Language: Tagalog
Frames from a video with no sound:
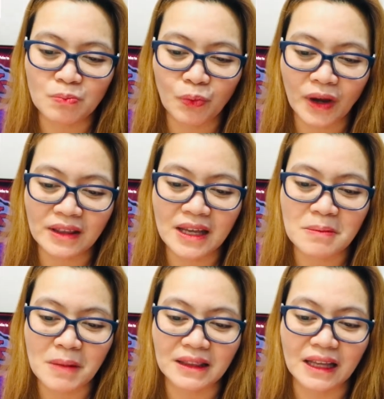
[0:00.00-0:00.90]
pwede
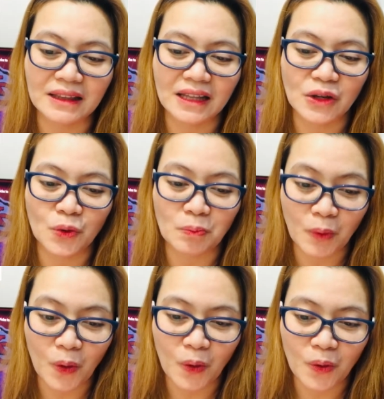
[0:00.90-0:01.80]
matetano
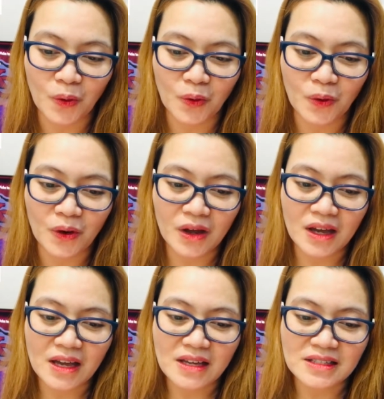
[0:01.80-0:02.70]
po.
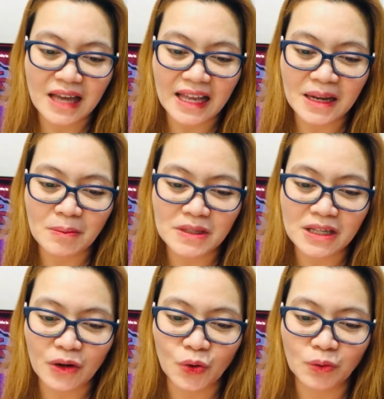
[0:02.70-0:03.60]
Sana
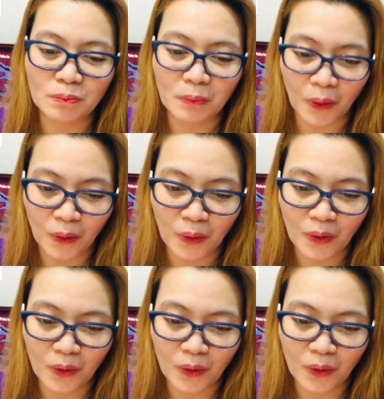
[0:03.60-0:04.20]
masagot po.